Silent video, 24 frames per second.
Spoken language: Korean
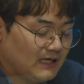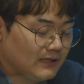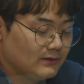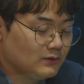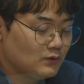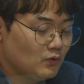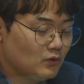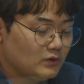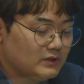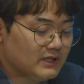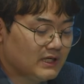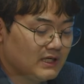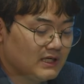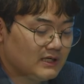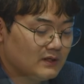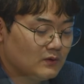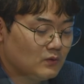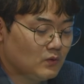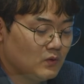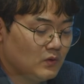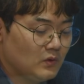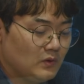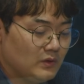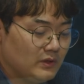단독을
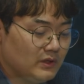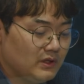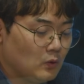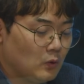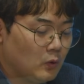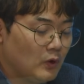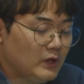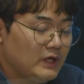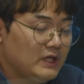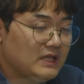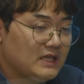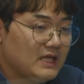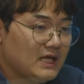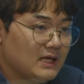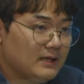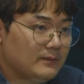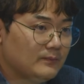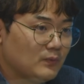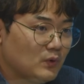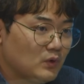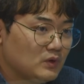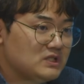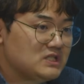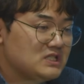달고
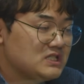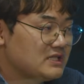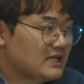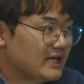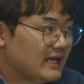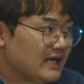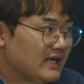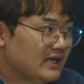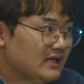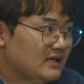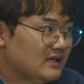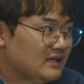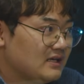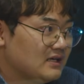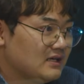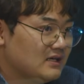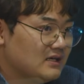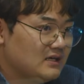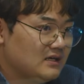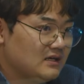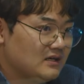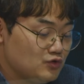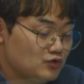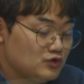고인의 모친의
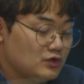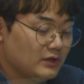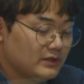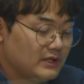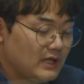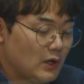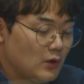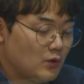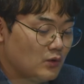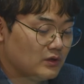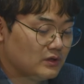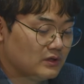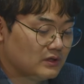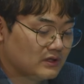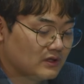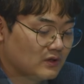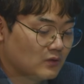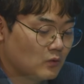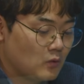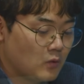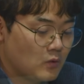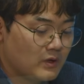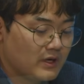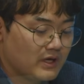유서 내용을
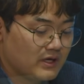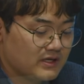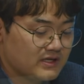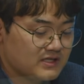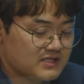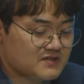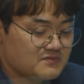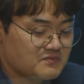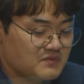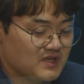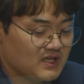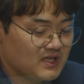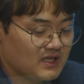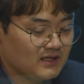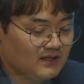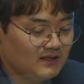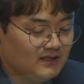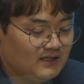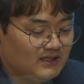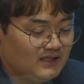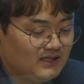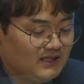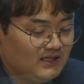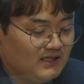예. 공개를 했습니다.
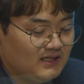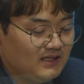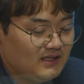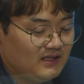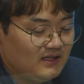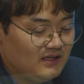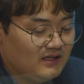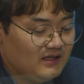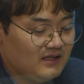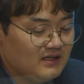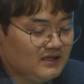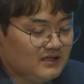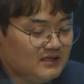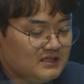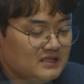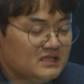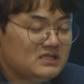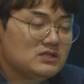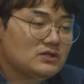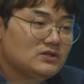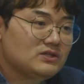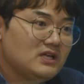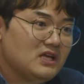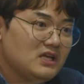그러니까
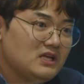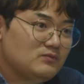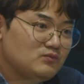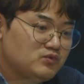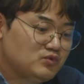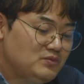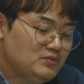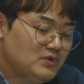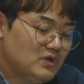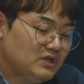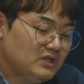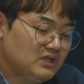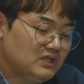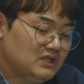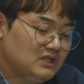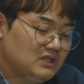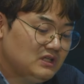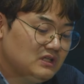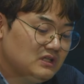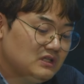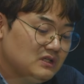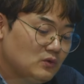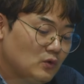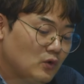이전에
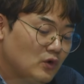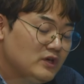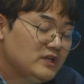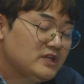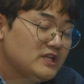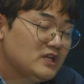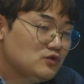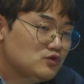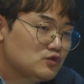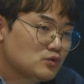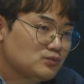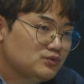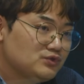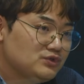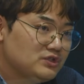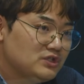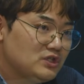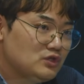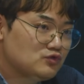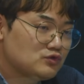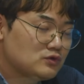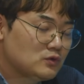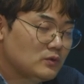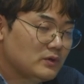분명히 이 고인의
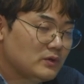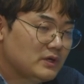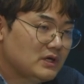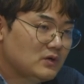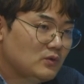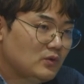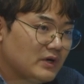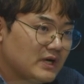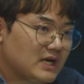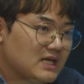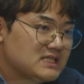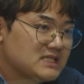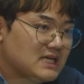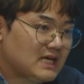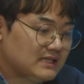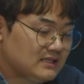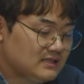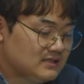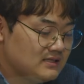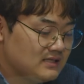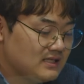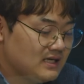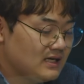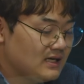유족분들이 유서 공개를 원하지
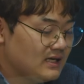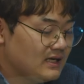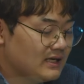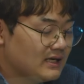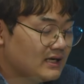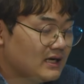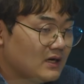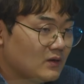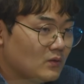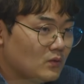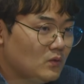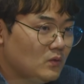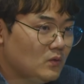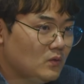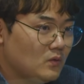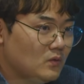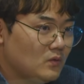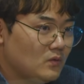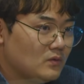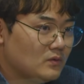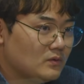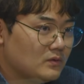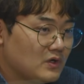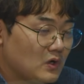
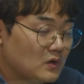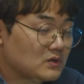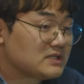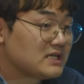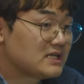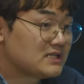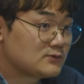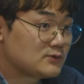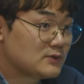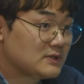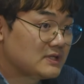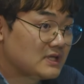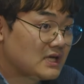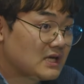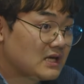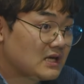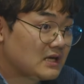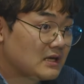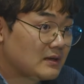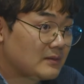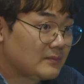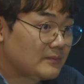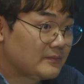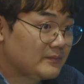않는다라고 경찰에서도
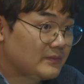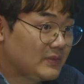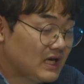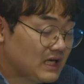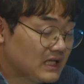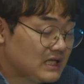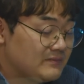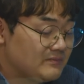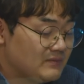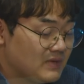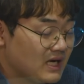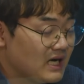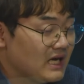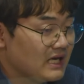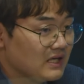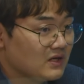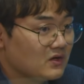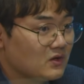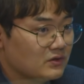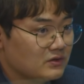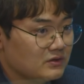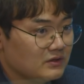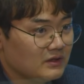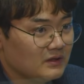이렇게 그쵸. 그렇죠. 밝힌 바가
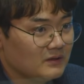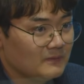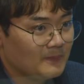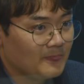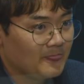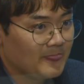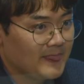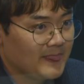있거든요.